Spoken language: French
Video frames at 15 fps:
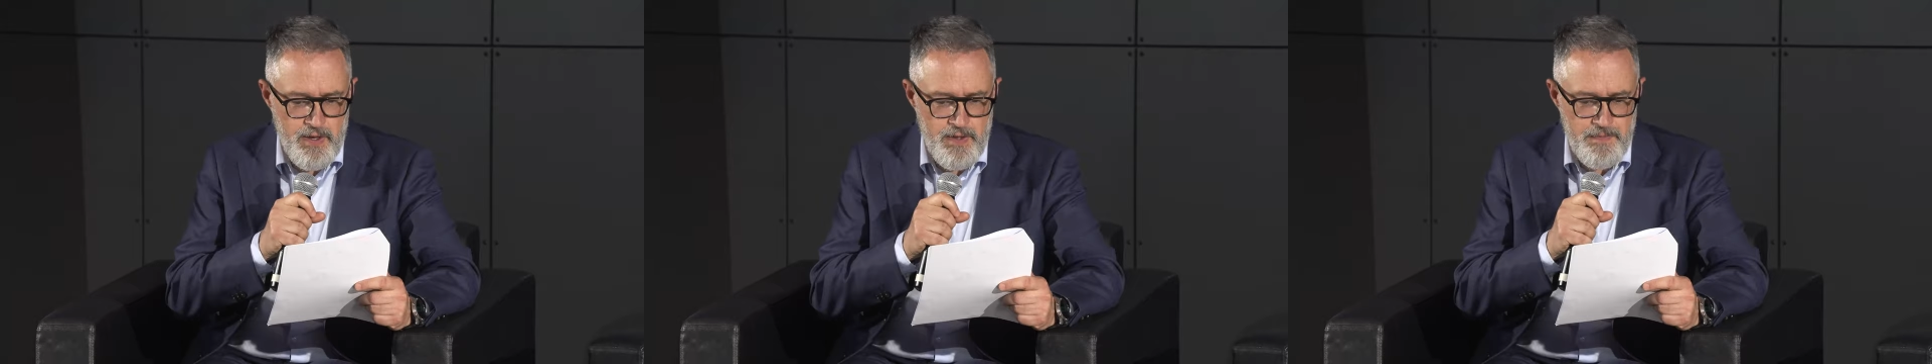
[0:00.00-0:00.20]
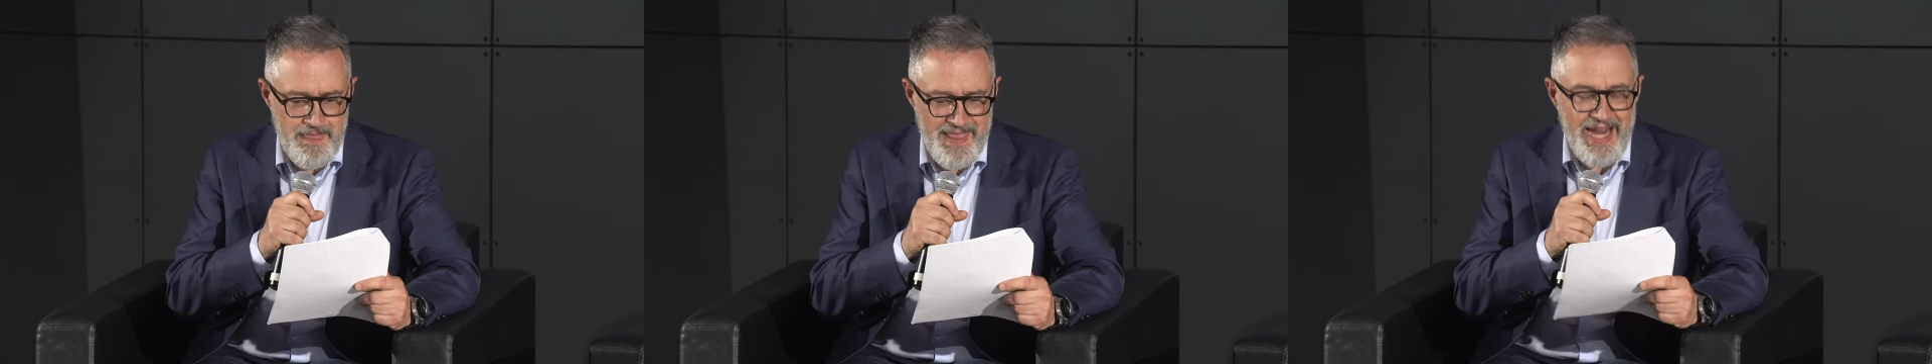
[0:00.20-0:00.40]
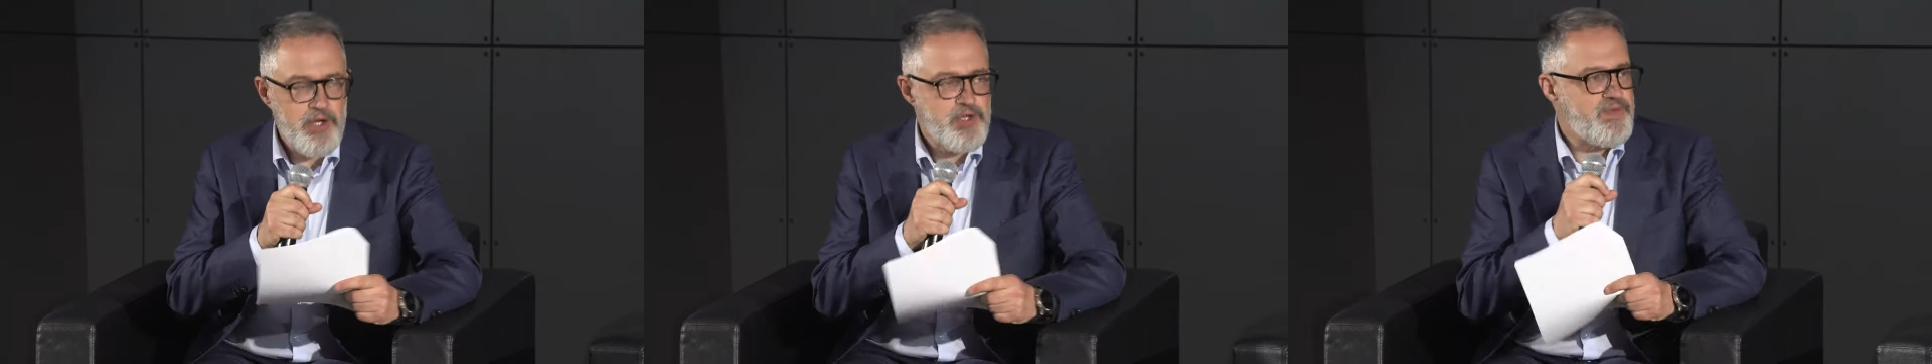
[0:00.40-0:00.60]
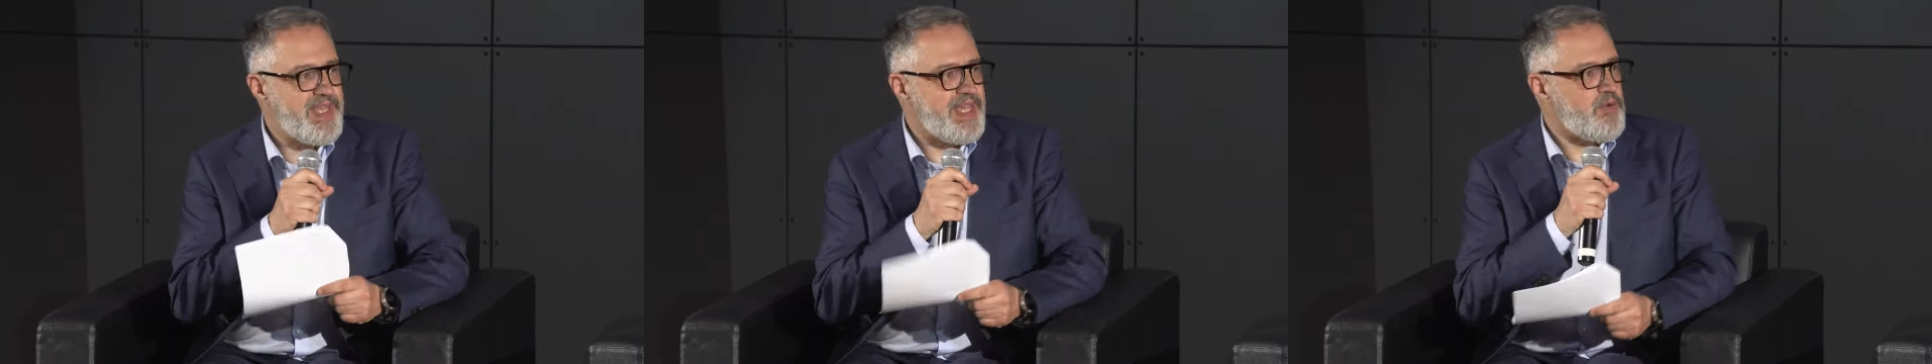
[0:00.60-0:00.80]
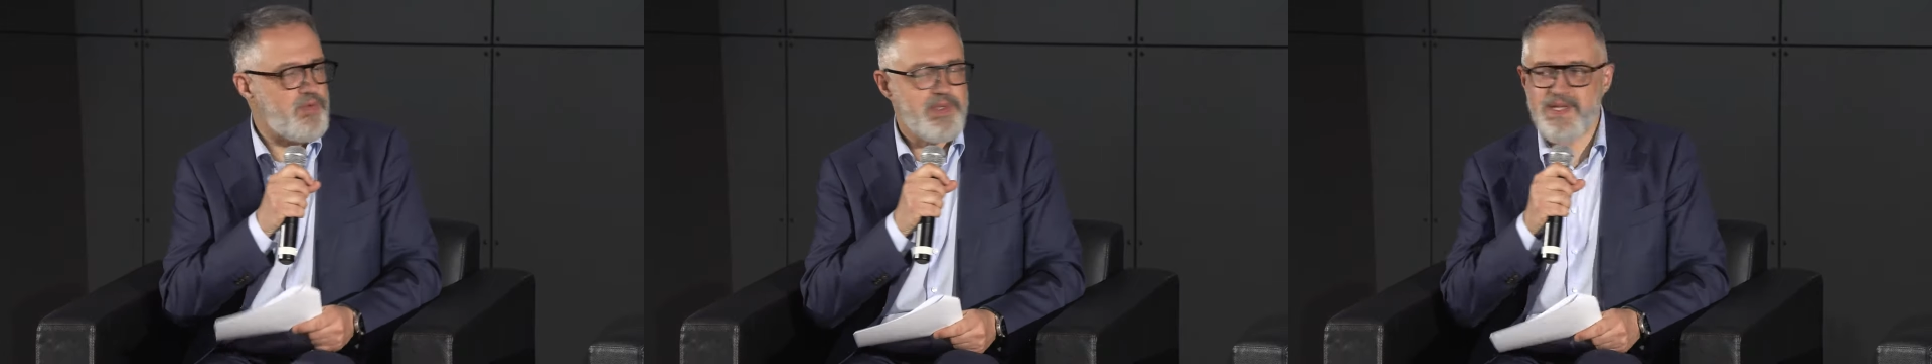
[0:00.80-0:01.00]
Euh, alors, je
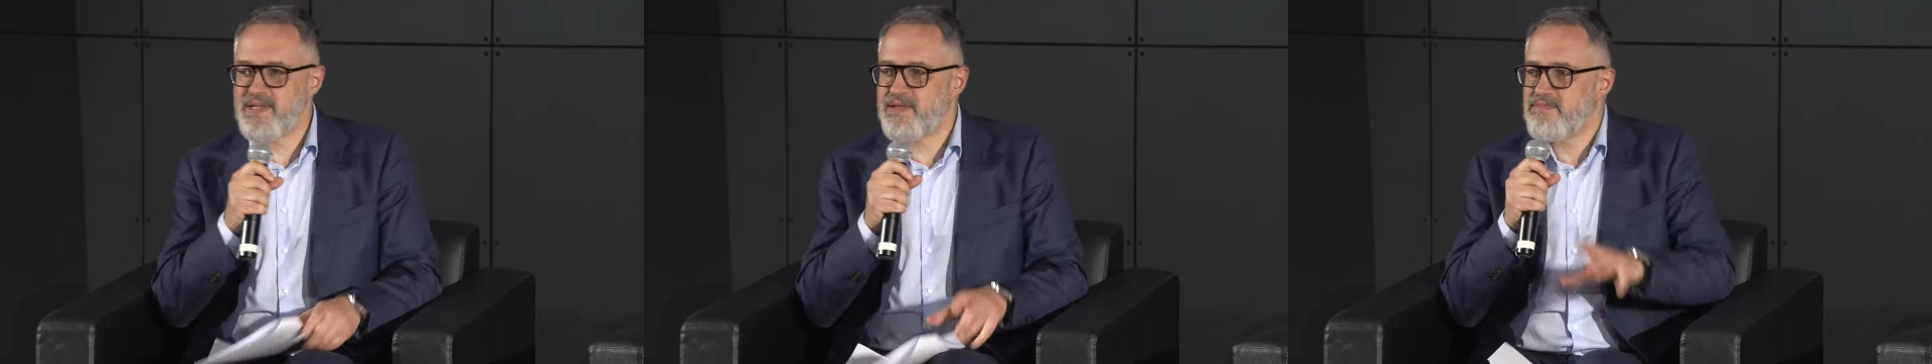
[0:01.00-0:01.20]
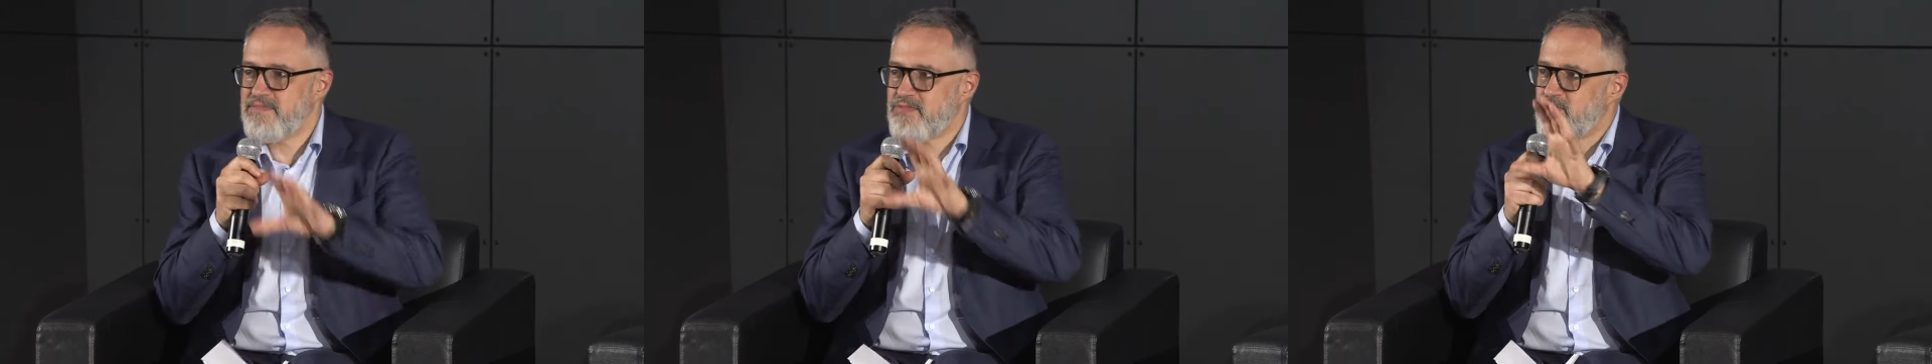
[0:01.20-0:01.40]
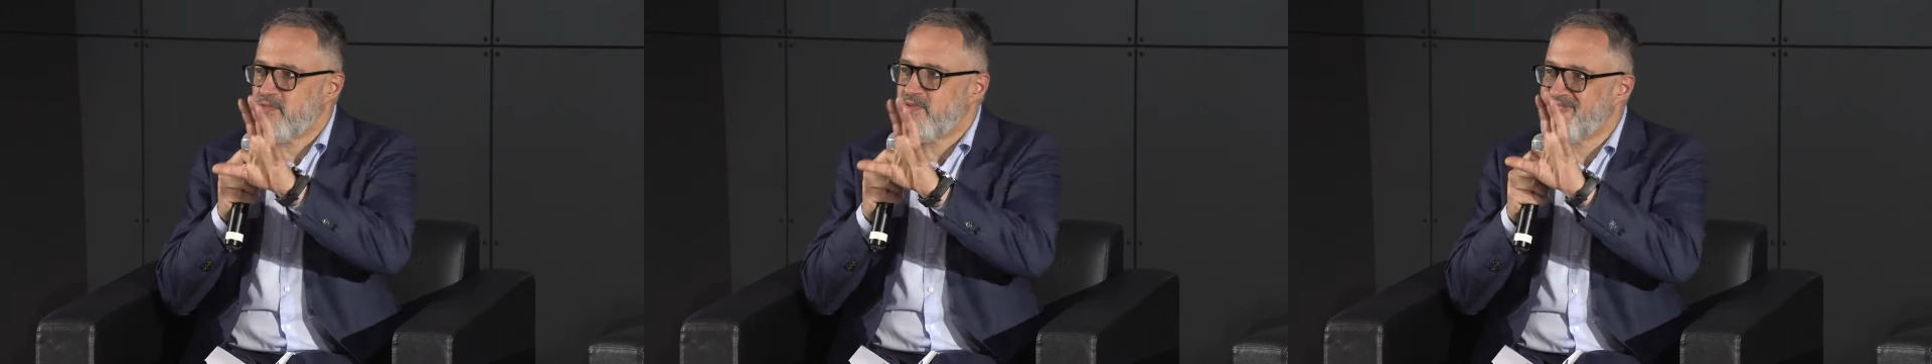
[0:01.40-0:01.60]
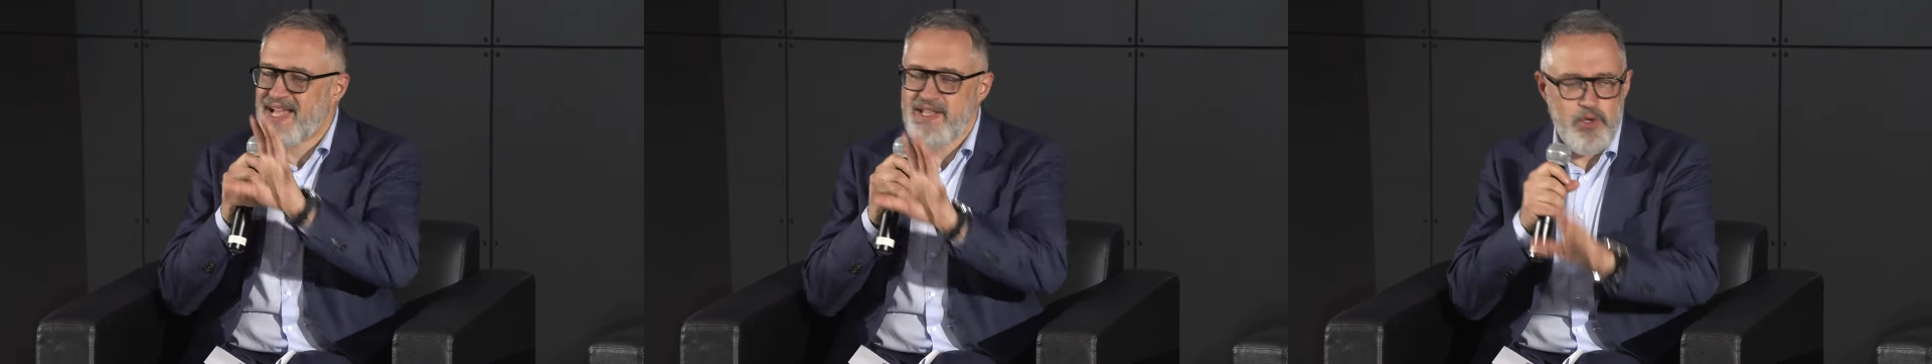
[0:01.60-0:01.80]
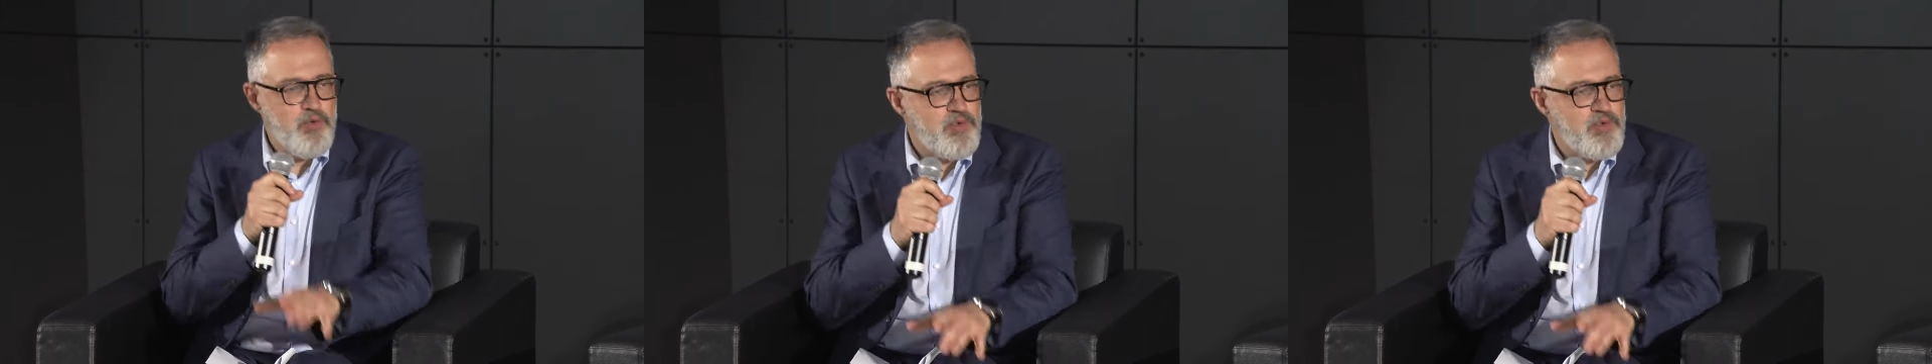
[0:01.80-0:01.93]
voudrais qu'on s'arrête